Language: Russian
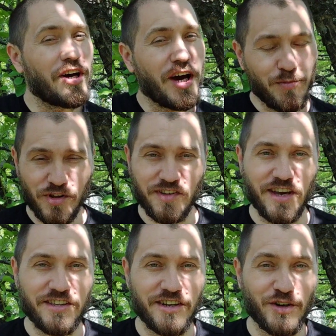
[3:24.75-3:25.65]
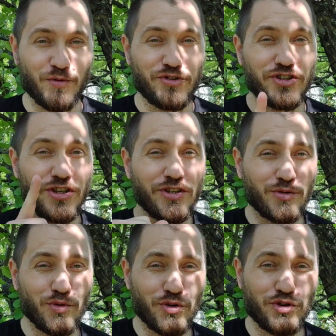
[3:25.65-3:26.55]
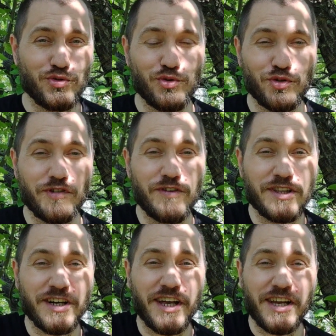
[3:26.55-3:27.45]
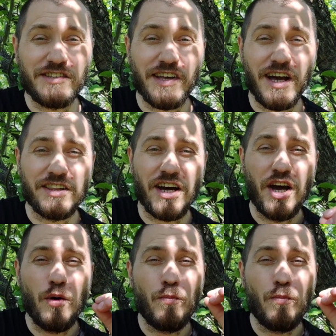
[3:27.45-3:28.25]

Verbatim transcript: обязательно учтите то, что цветокоррекция, она